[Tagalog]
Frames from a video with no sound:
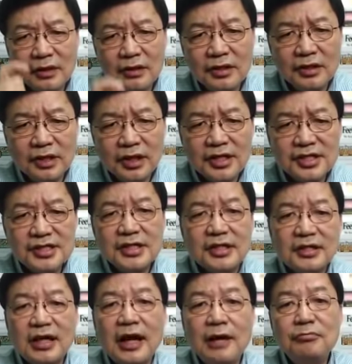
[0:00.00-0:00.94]
There is a
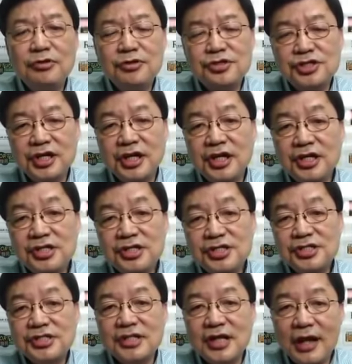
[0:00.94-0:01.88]
time to
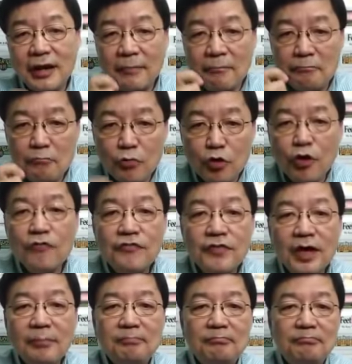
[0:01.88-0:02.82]
change, move
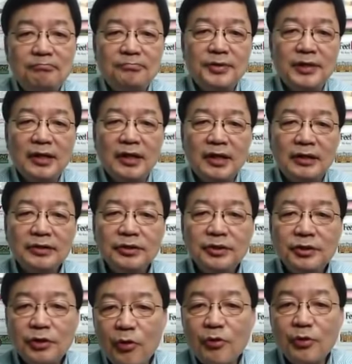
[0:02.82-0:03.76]
up,
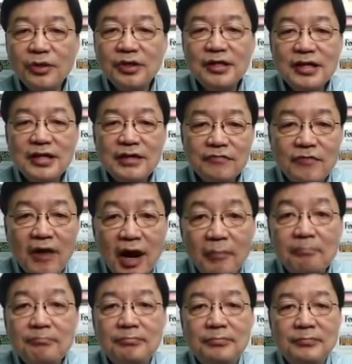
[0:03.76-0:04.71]
don't give
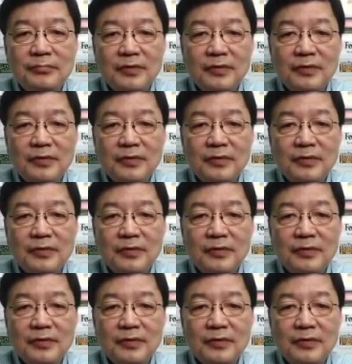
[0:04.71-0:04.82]
up.